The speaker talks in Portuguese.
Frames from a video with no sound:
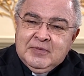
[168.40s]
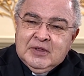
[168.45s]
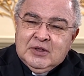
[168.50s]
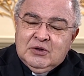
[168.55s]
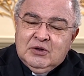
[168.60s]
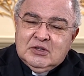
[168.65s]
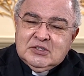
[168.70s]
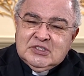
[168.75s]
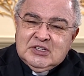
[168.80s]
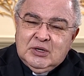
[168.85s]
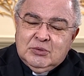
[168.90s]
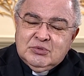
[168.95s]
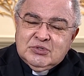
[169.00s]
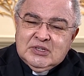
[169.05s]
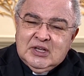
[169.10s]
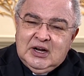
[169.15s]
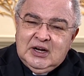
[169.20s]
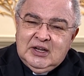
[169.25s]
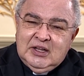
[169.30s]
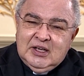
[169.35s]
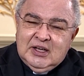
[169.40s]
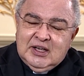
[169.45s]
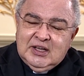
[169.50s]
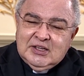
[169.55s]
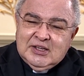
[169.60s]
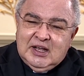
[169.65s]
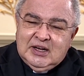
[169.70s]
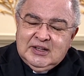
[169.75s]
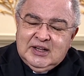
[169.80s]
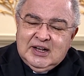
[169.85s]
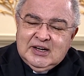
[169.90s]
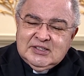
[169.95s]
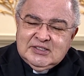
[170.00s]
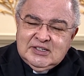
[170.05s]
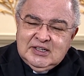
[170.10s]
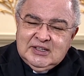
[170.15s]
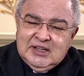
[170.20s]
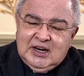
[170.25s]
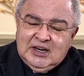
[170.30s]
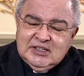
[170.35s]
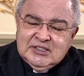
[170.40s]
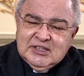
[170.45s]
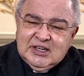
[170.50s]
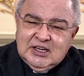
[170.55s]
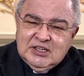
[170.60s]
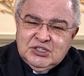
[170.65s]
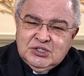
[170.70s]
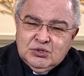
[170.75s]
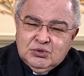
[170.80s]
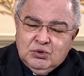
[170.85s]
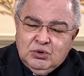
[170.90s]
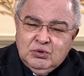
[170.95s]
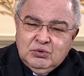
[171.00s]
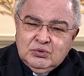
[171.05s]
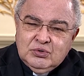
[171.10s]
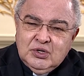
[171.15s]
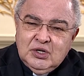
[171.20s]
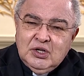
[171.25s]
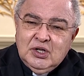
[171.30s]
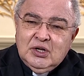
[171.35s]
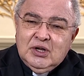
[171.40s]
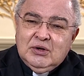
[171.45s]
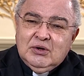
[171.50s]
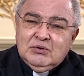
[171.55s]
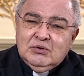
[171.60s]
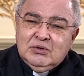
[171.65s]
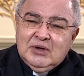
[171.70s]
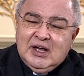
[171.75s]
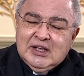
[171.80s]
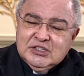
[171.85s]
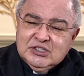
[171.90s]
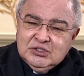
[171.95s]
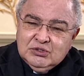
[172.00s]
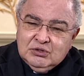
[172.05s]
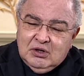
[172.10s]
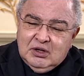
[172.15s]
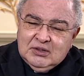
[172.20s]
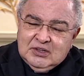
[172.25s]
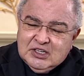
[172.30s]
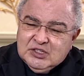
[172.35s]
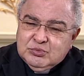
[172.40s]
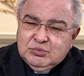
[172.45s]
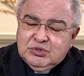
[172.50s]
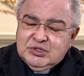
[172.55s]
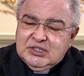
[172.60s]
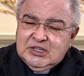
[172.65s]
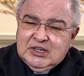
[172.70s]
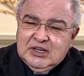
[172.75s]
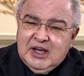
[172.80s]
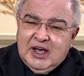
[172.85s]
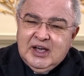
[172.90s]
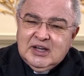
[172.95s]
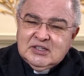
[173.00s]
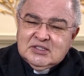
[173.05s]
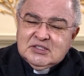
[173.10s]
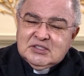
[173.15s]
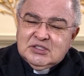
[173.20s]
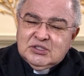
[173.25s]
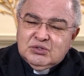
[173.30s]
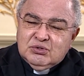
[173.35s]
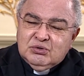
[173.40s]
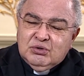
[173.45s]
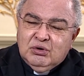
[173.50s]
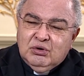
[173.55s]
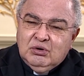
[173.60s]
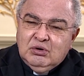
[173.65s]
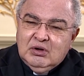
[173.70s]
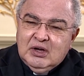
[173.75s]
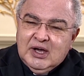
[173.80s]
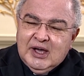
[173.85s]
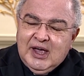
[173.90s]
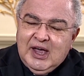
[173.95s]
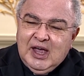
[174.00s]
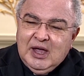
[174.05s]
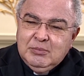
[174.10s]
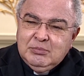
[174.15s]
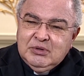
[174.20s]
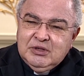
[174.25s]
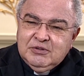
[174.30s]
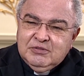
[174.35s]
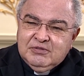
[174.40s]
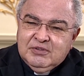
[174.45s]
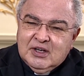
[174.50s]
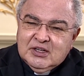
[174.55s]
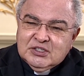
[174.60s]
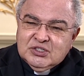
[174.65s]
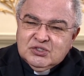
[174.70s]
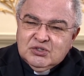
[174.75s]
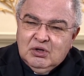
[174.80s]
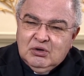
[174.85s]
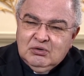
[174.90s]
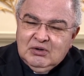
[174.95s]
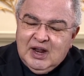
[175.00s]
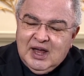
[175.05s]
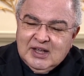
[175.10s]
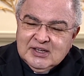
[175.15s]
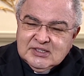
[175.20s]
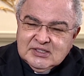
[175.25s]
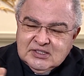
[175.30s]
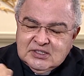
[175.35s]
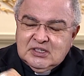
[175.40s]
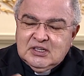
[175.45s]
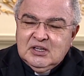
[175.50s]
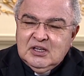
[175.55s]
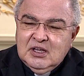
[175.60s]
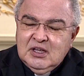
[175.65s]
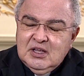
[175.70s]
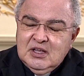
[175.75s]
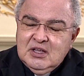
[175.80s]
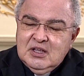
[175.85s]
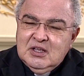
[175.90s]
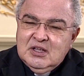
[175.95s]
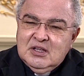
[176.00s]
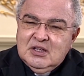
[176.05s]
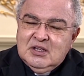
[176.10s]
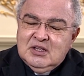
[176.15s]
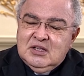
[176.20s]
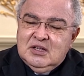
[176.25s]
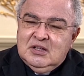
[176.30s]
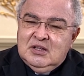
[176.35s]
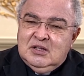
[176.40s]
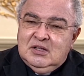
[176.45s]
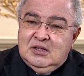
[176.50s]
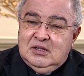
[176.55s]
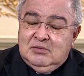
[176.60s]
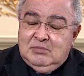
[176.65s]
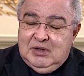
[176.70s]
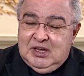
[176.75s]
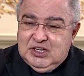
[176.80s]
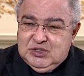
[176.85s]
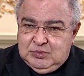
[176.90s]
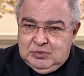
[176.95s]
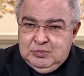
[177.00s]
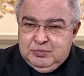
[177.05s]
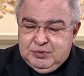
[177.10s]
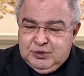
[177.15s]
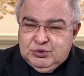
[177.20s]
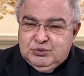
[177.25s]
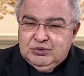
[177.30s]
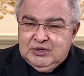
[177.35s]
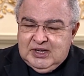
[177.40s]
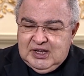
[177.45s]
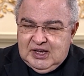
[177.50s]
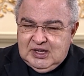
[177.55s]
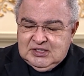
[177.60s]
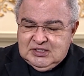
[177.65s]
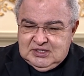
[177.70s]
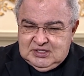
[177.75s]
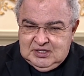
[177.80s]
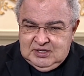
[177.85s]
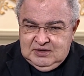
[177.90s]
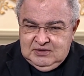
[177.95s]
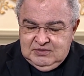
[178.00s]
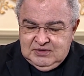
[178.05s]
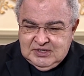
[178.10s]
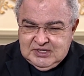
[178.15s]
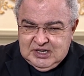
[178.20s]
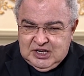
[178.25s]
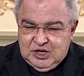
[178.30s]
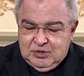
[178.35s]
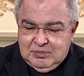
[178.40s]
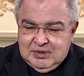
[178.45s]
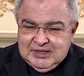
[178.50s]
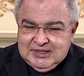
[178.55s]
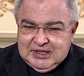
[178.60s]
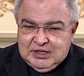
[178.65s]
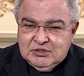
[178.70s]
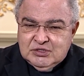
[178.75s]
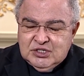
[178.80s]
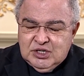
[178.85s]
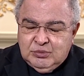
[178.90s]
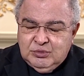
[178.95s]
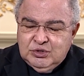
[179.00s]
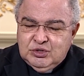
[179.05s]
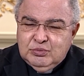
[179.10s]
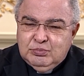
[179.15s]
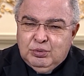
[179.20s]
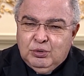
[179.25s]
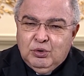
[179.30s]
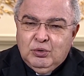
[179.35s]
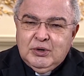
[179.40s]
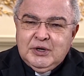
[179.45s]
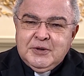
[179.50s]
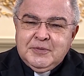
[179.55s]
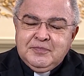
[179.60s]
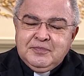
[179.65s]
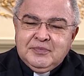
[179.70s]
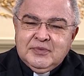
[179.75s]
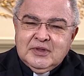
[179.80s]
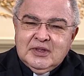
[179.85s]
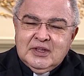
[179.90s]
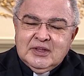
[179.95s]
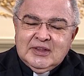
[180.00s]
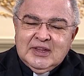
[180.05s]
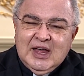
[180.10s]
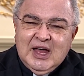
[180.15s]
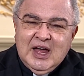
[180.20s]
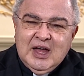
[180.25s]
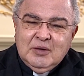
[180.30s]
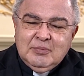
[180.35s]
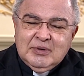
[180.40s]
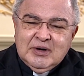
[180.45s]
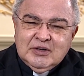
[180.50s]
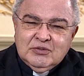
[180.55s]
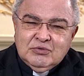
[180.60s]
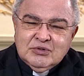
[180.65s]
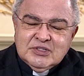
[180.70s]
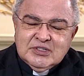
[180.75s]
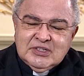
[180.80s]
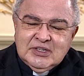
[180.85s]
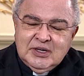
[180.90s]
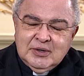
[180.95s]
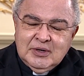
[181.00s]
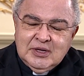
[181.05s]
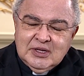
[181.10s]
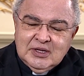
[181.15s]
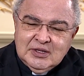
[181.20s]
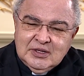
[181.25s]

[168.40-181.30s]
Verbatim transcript: nós temos ali, dali se retirou as notas musicais, do, ré, mi, fá, sol, lá, si mesmo em português, fizeram uma tradução muito boa que dá para você